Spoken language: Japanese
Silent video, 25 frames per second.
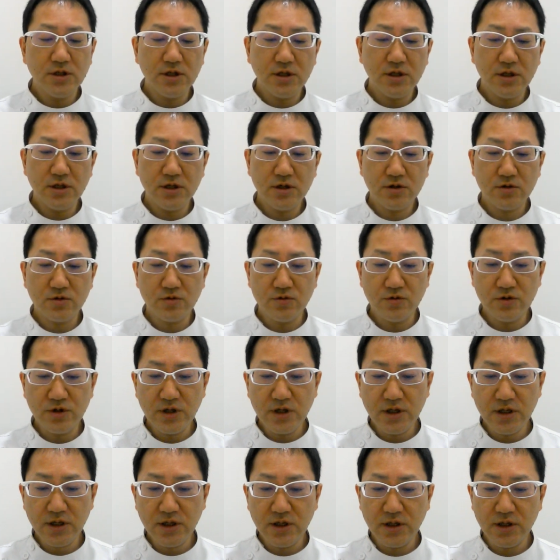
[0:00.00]
で、こ
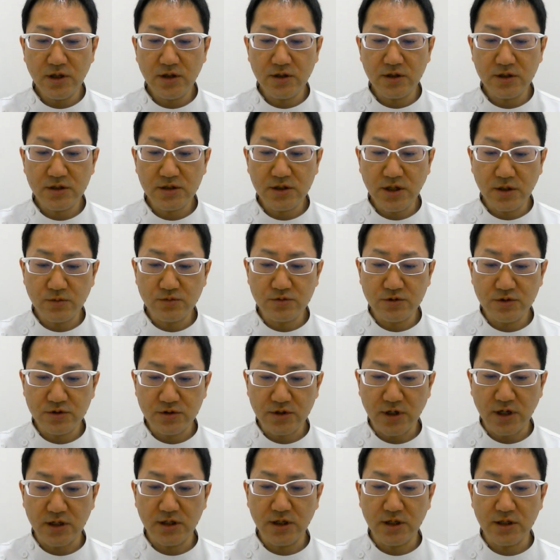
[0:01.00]
れ、多
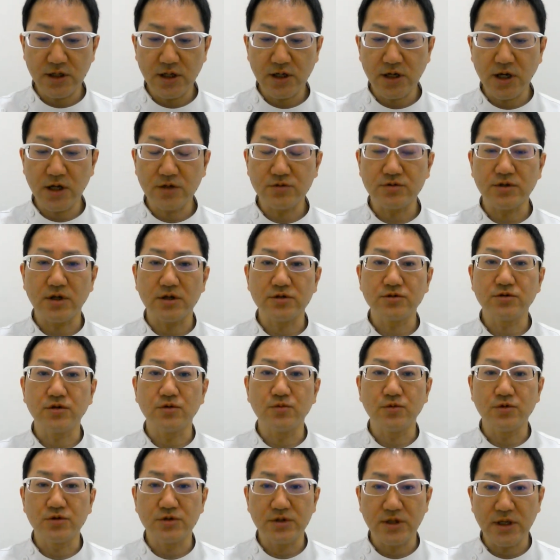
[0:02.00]
分かなり長くなると
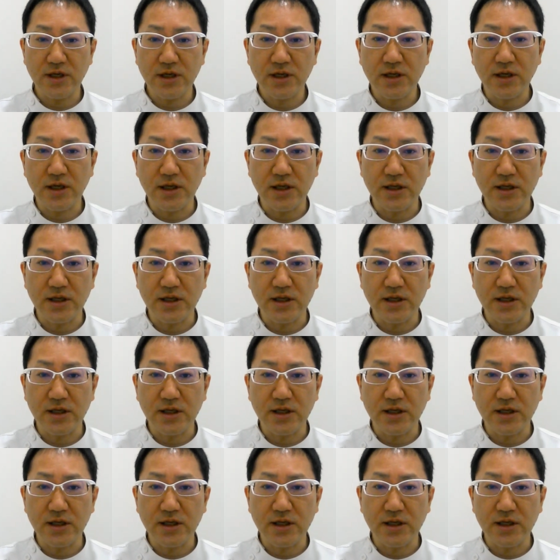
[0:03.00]
思うんで、